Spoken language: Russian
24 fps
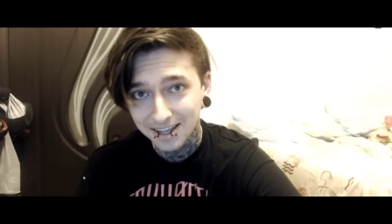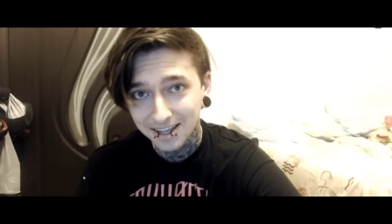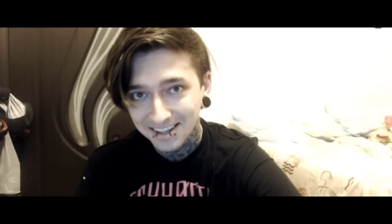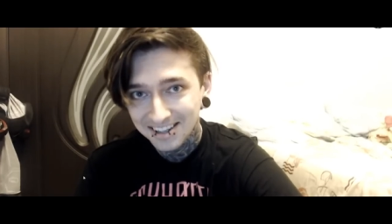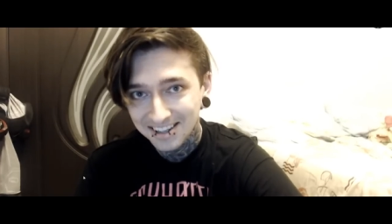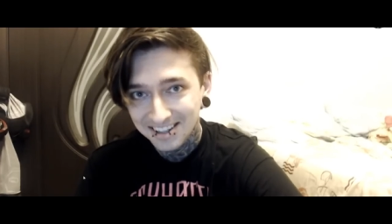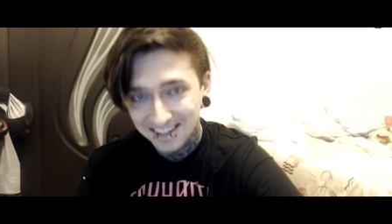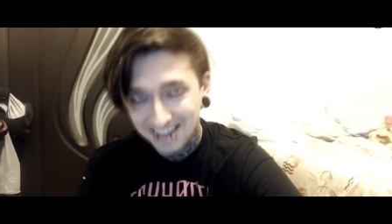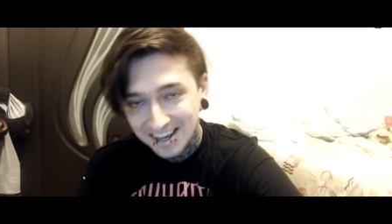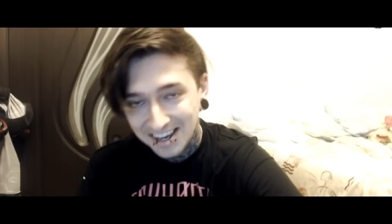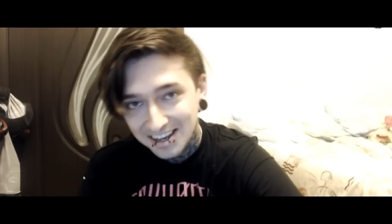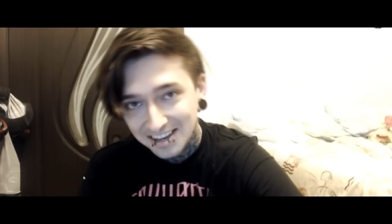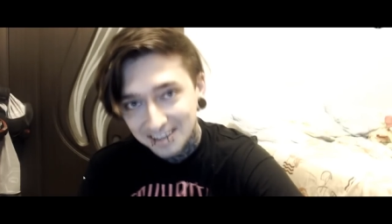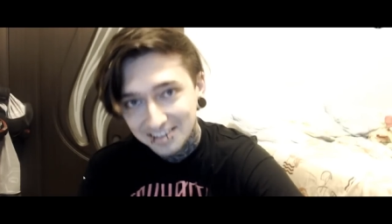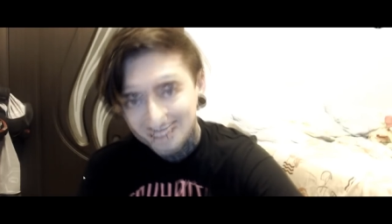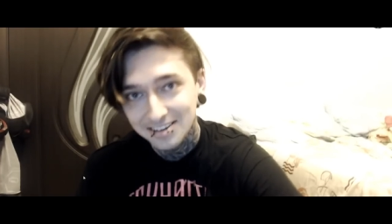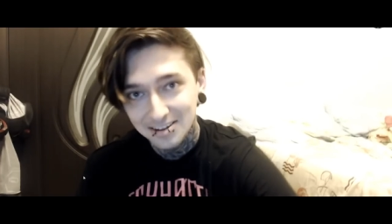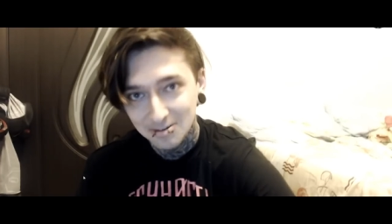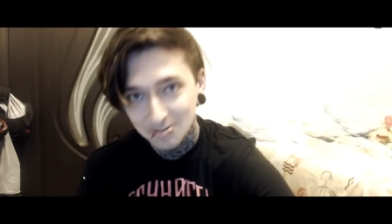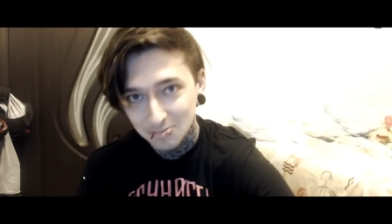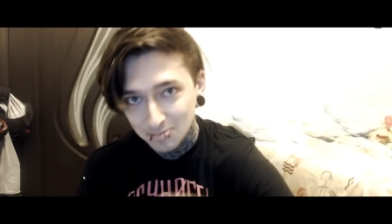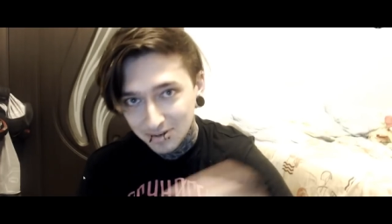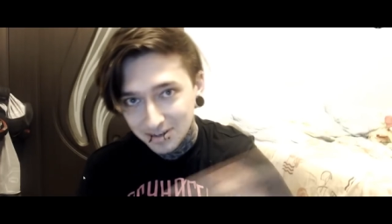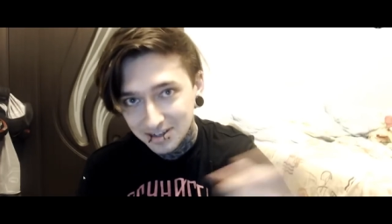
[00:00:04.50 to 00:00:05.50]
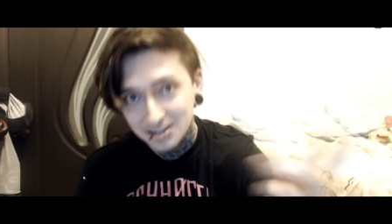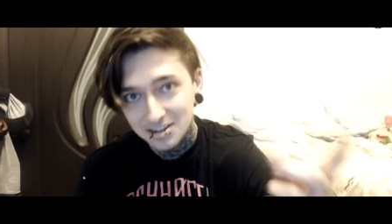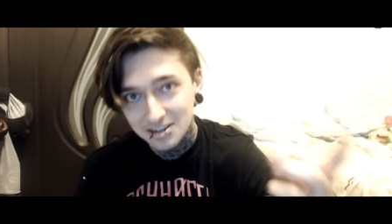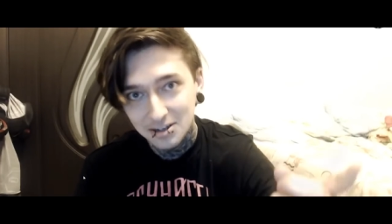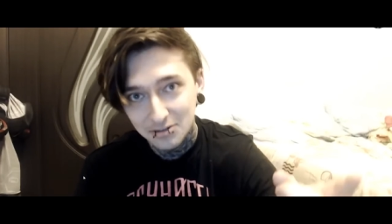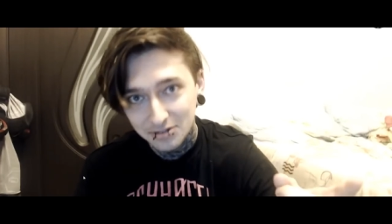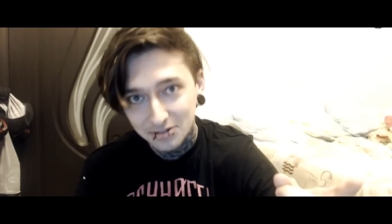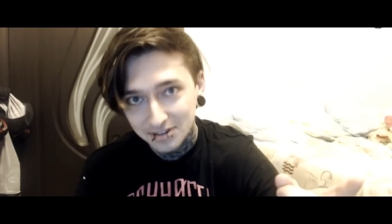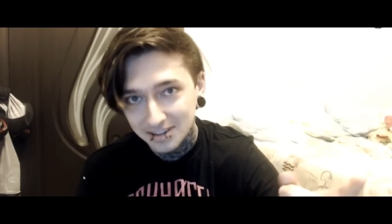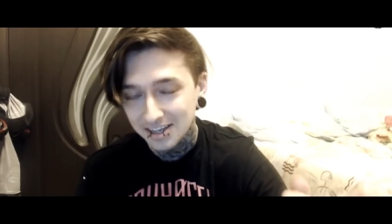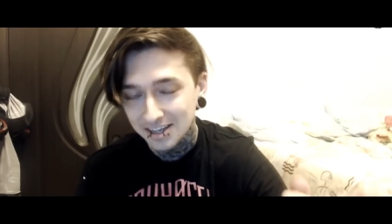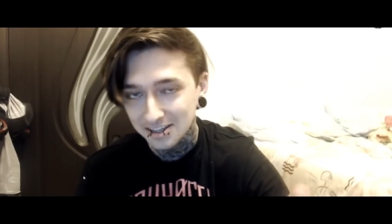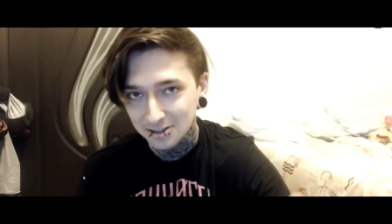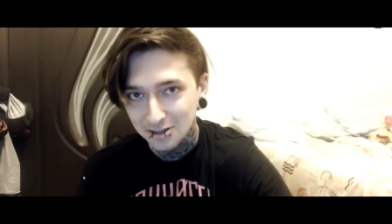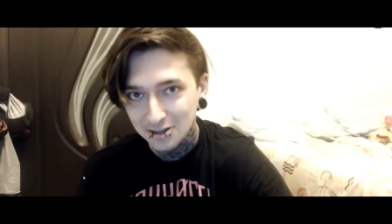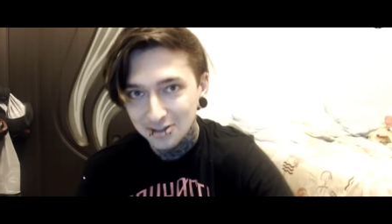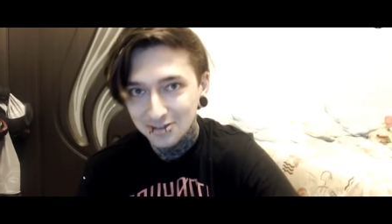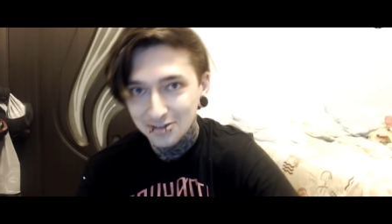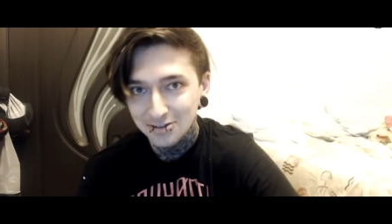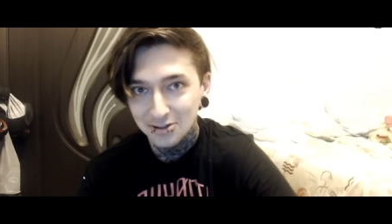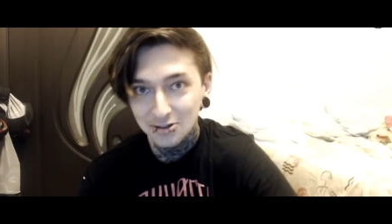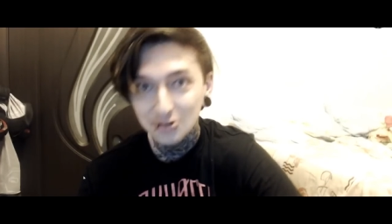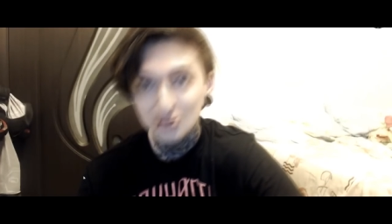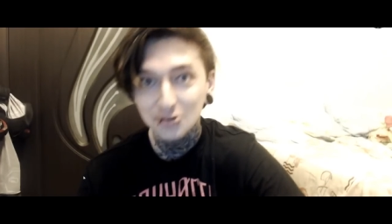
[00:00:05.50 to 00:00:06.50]
Ясно? Пошли в
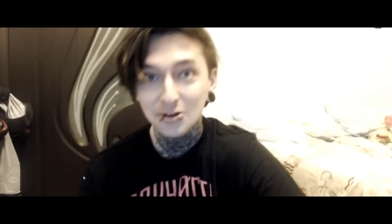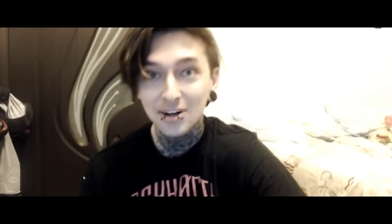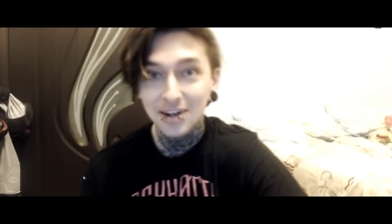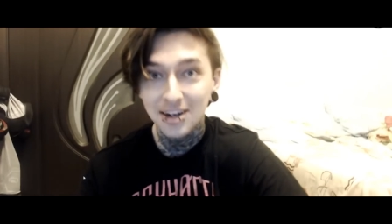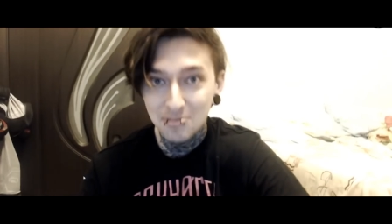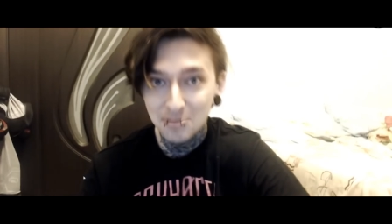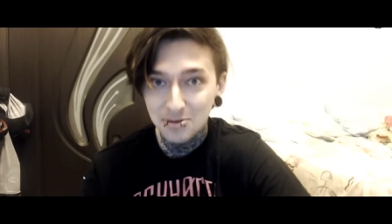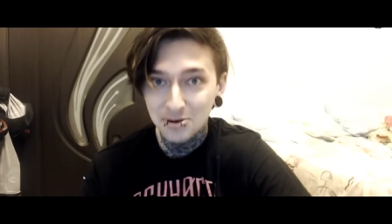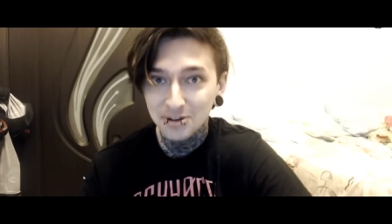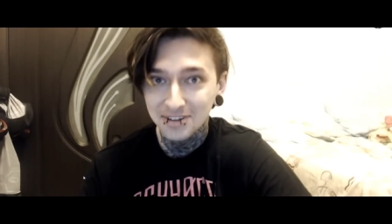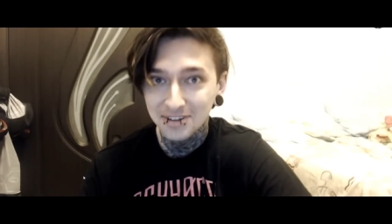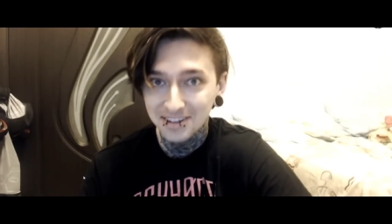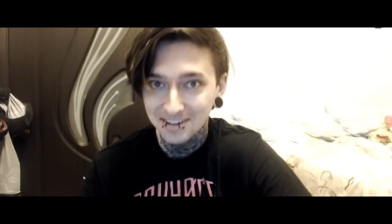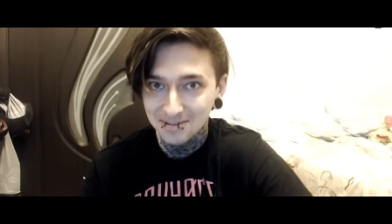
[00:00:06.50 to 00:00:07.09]
задницу. Кто работать